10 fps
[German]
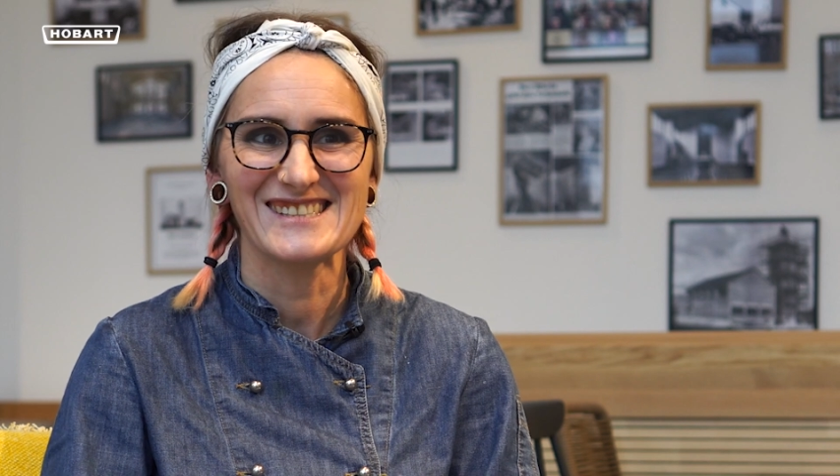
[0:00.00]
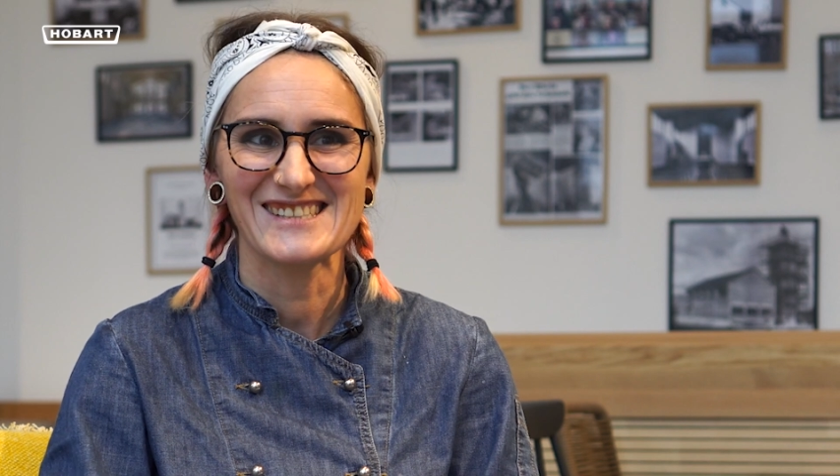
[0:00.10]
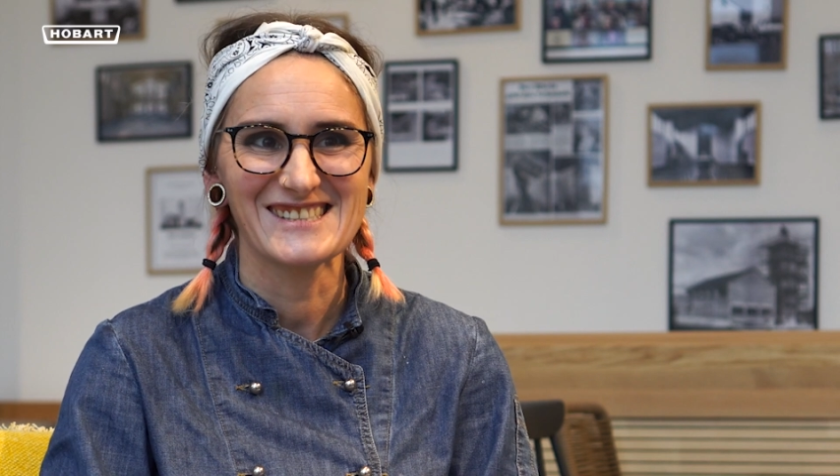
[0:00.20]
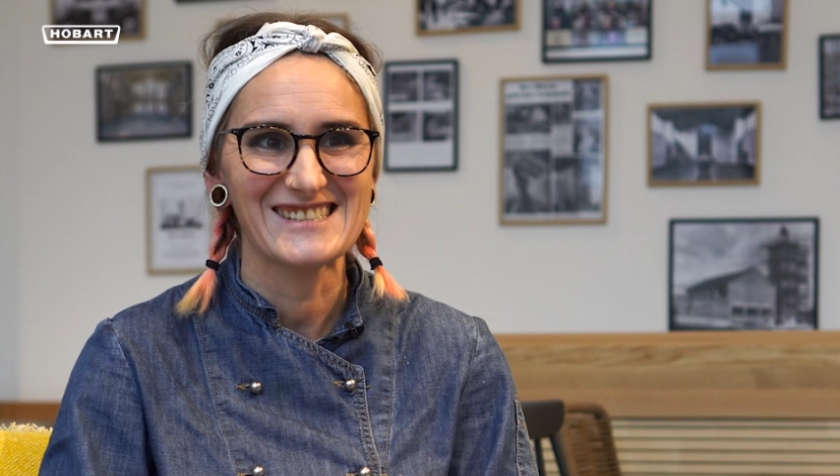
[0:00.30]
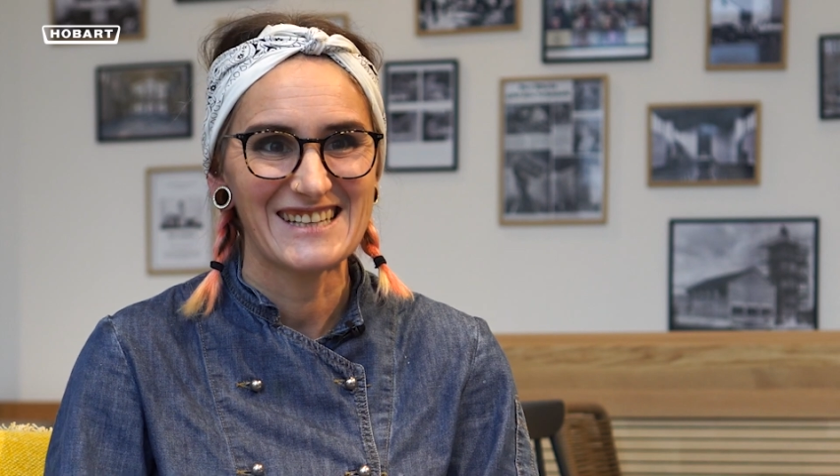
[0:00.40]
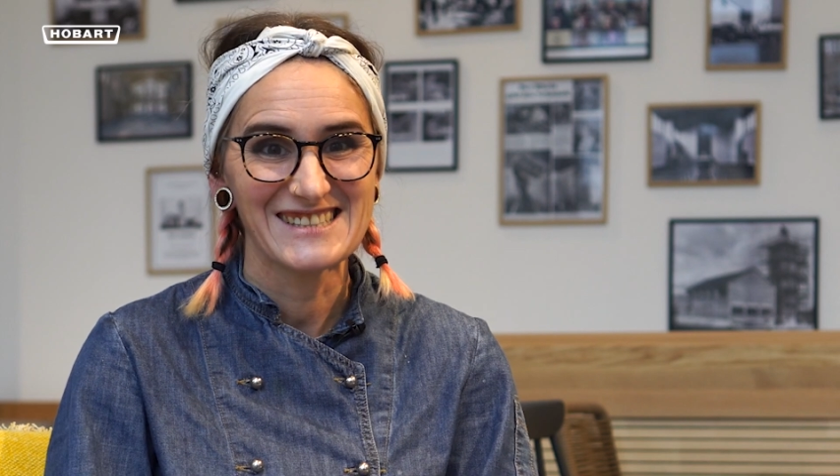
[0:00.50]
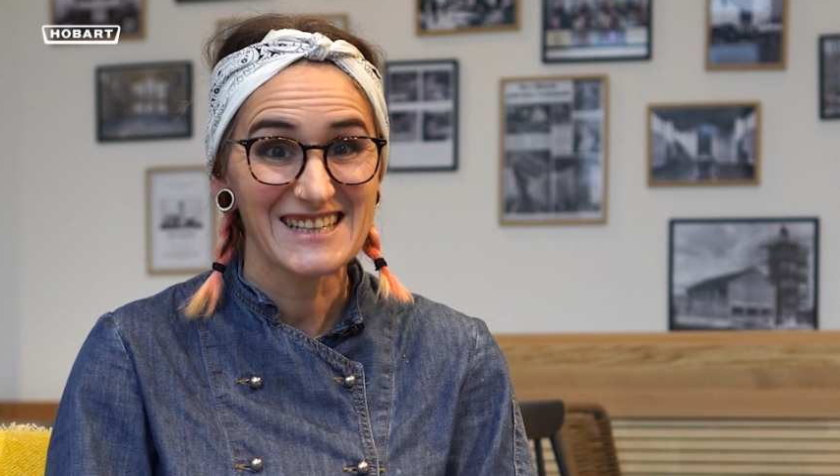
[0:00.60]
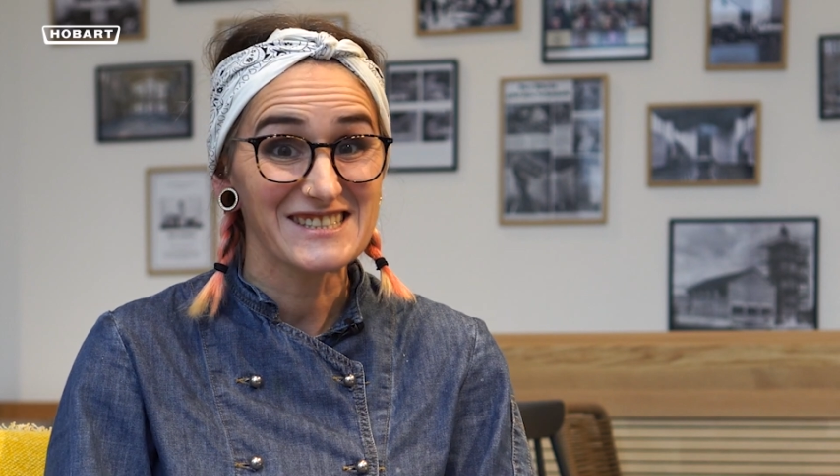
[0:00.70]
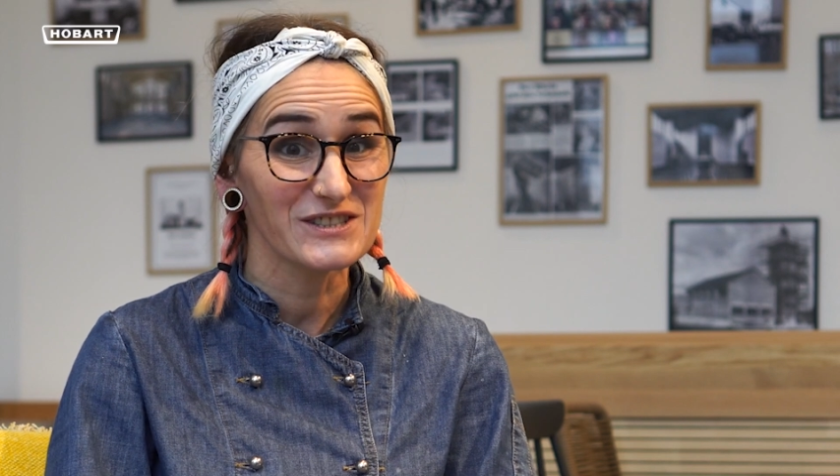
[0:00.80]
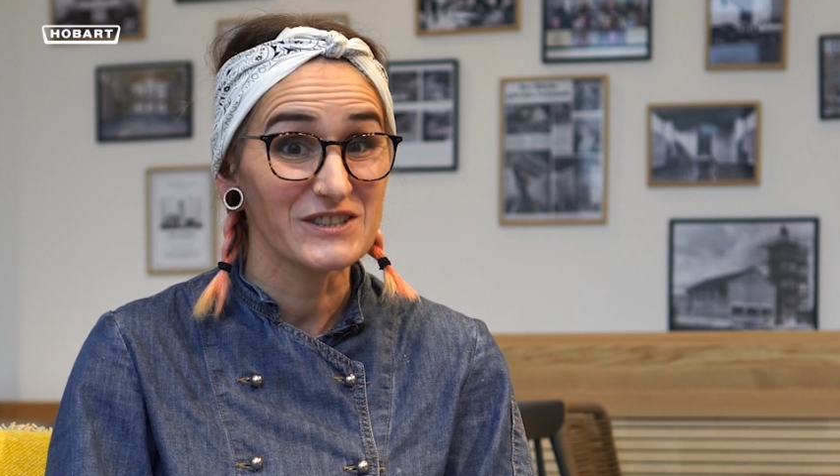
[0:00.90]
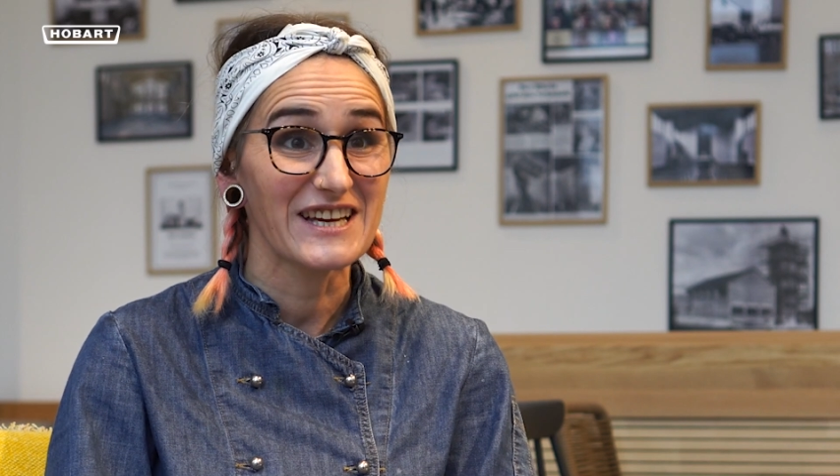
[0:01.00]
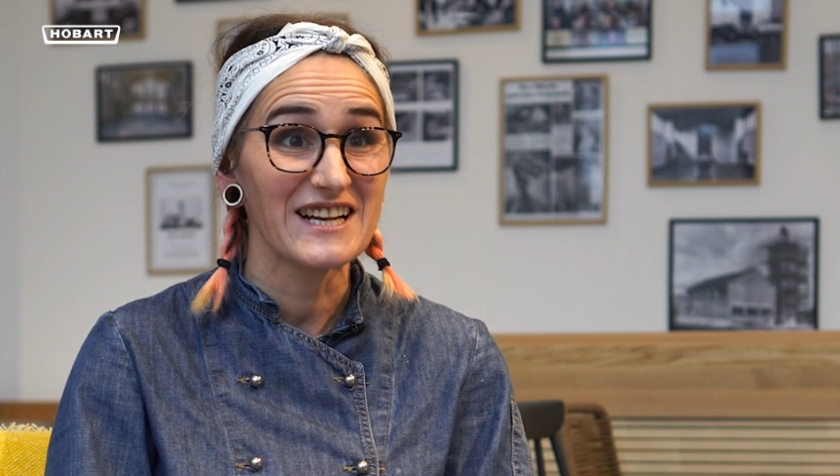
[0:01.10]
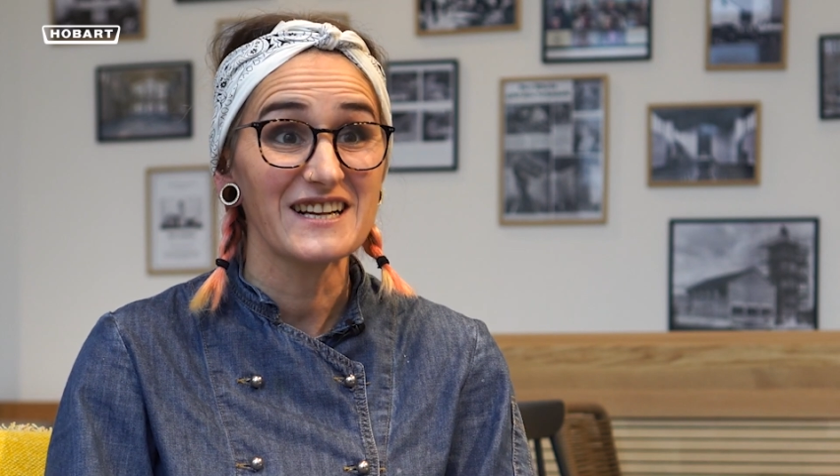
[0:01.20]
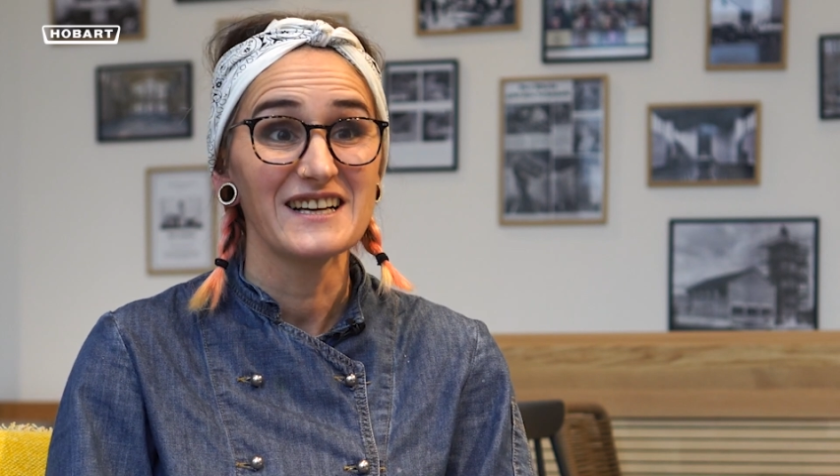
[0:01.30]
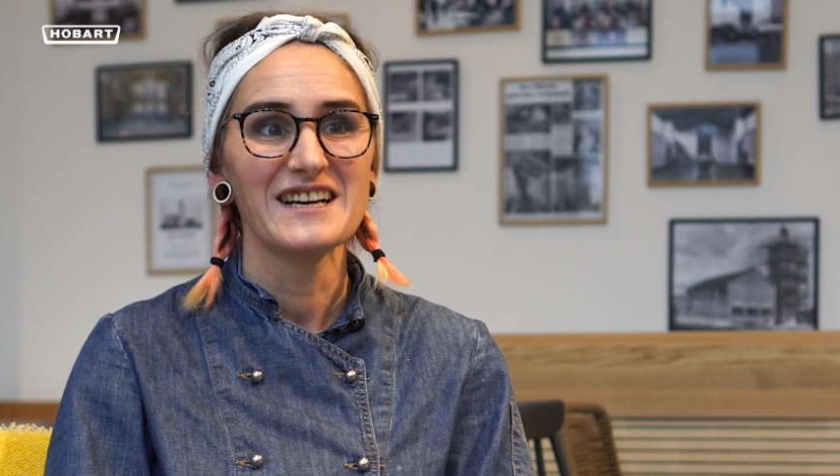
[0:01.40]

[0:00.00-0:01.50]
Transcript: ist sensationell,